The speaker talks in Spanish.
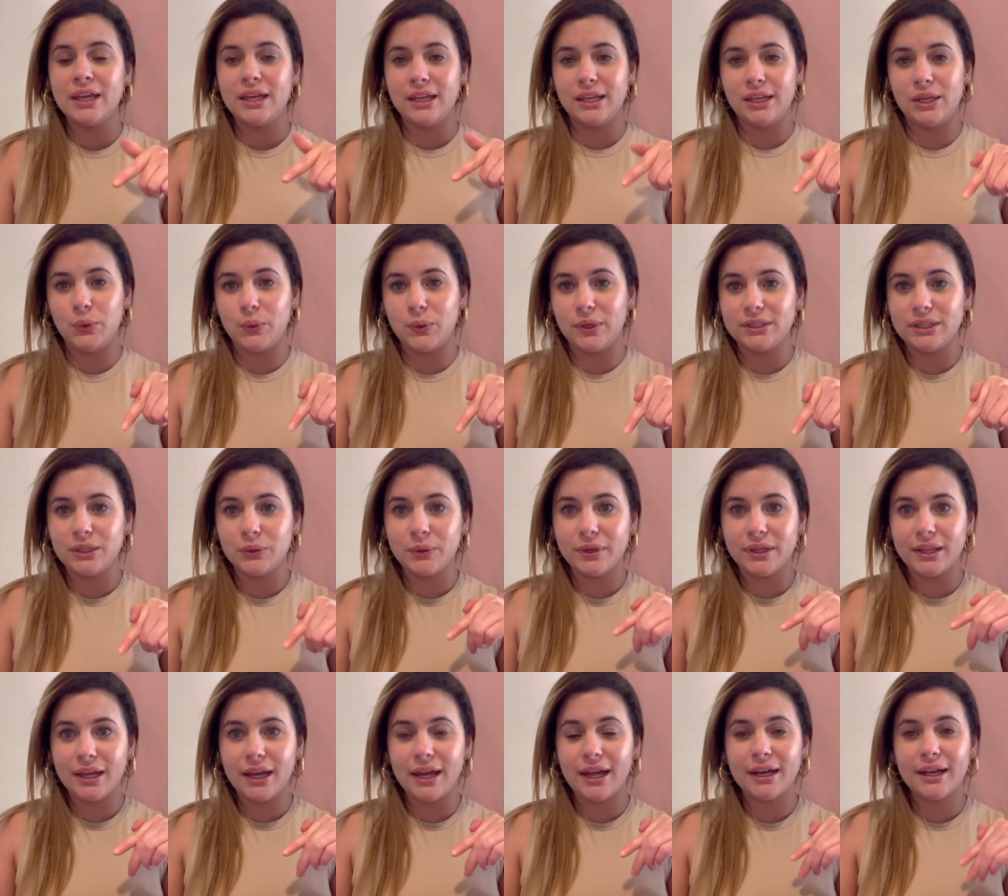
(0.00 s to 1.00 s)
Igual te voy a
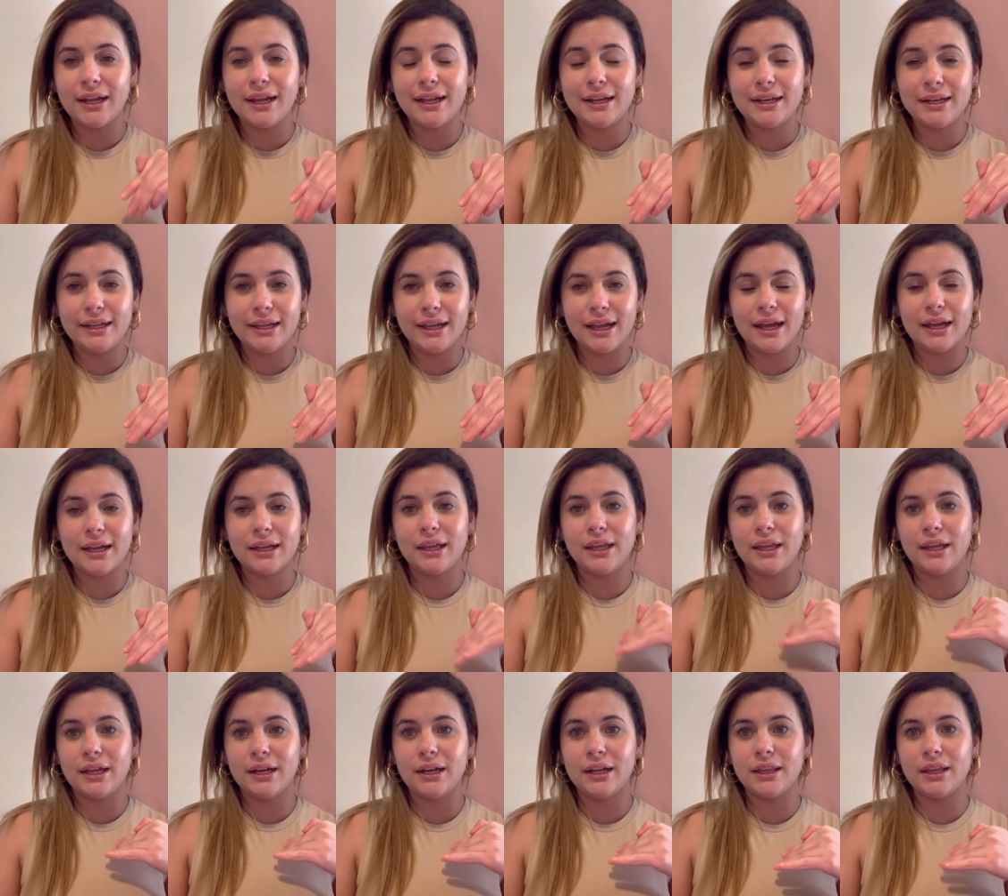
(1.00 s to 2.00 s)
dejar el link
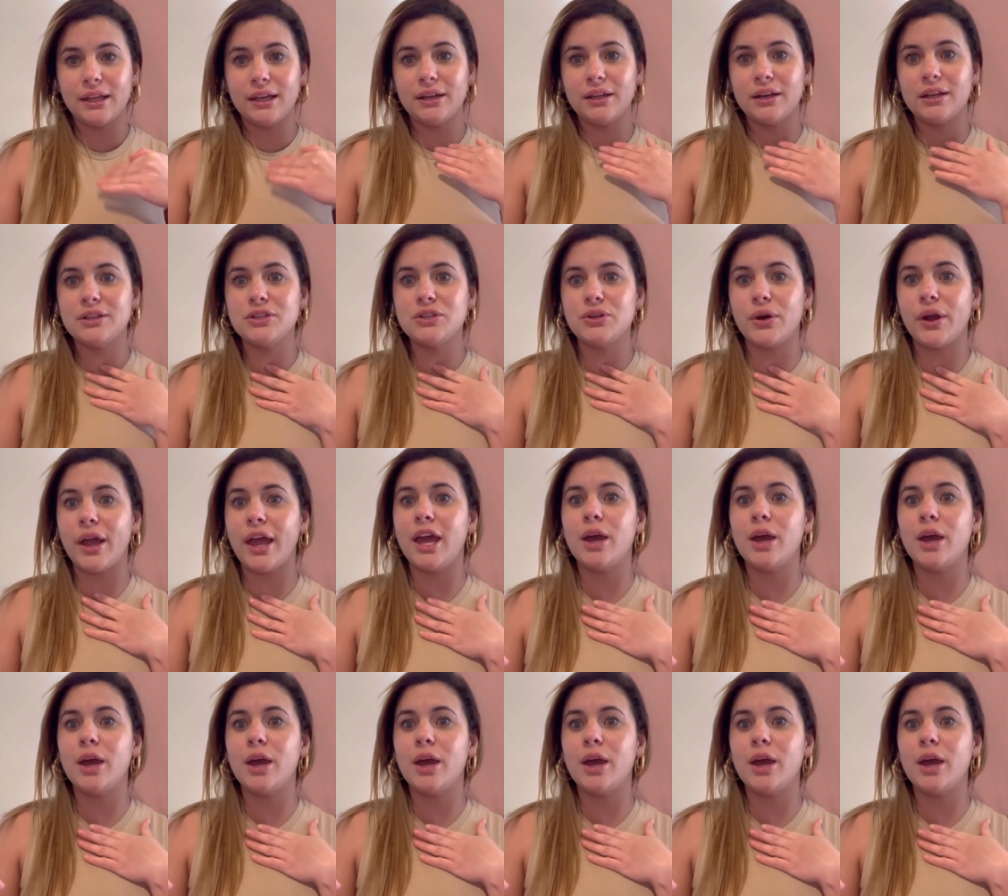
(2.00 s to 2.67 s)
aquí en la descripción.